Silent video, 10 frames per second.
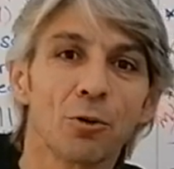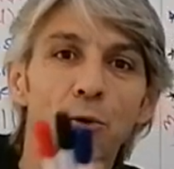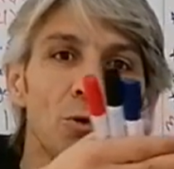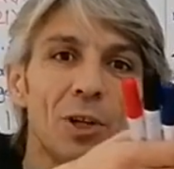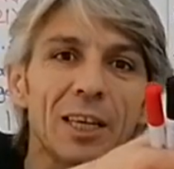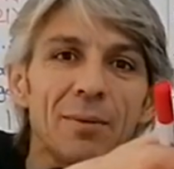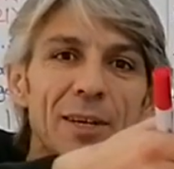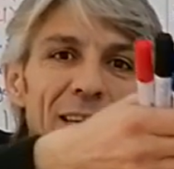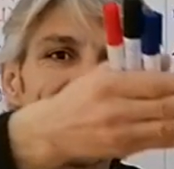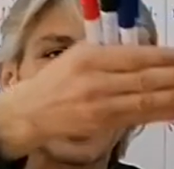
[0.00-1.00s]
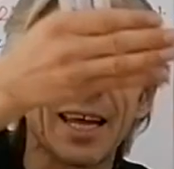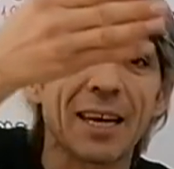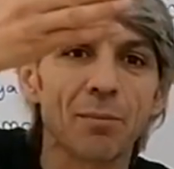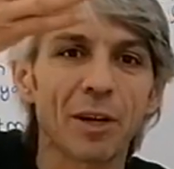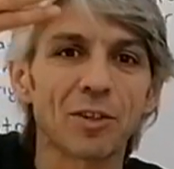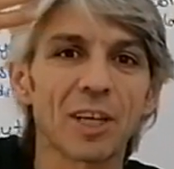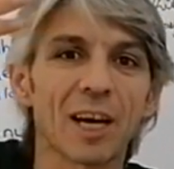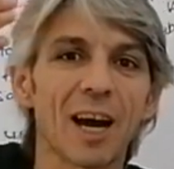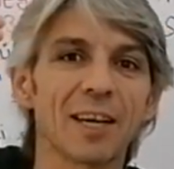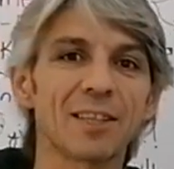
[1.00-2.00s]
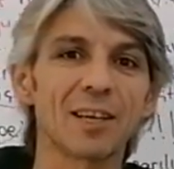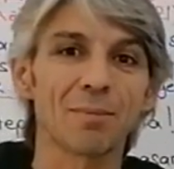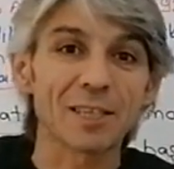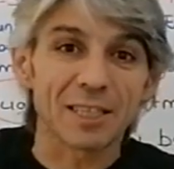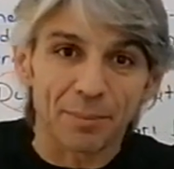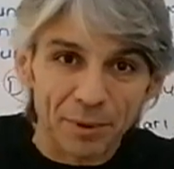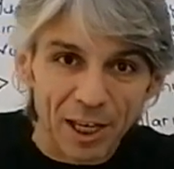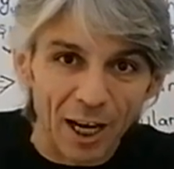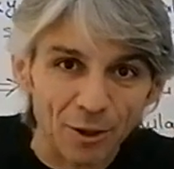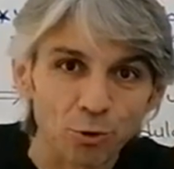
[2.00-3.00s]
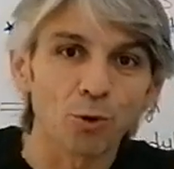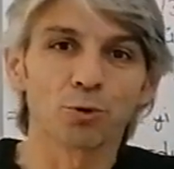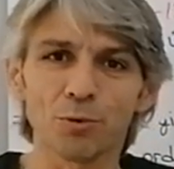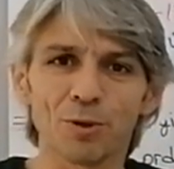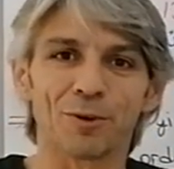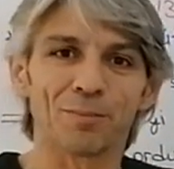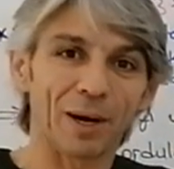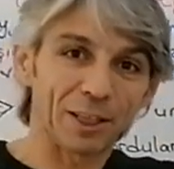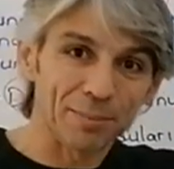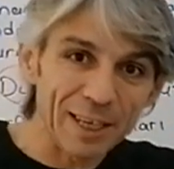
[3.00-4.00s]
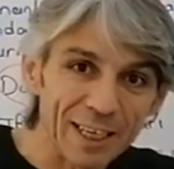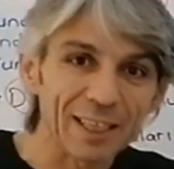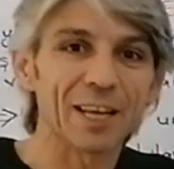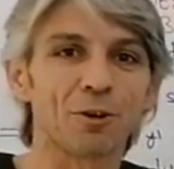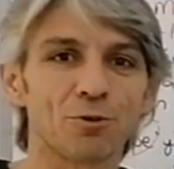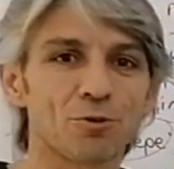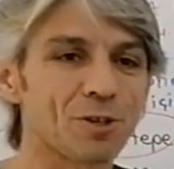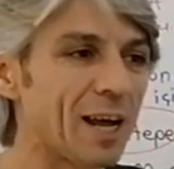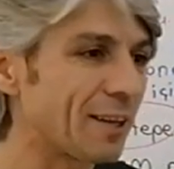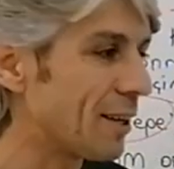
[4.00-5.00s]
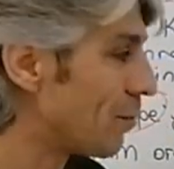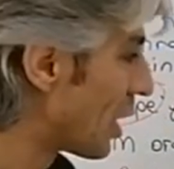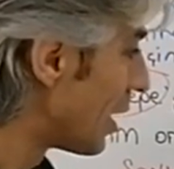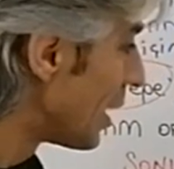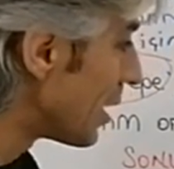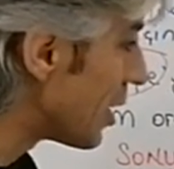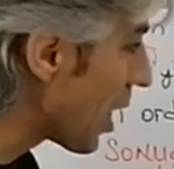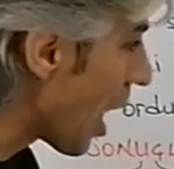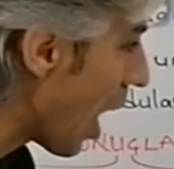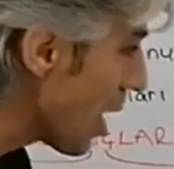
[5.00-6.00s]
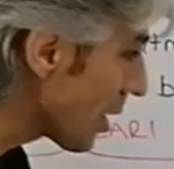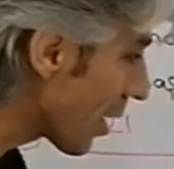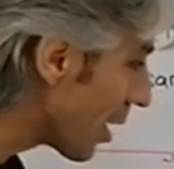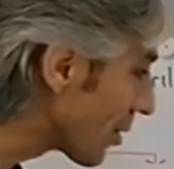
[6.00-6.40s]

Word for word: doğudaki birliklerin batıya kaydırılması imkanı doğdu mu? Batı birlikleri güçlendi. Yine Ankara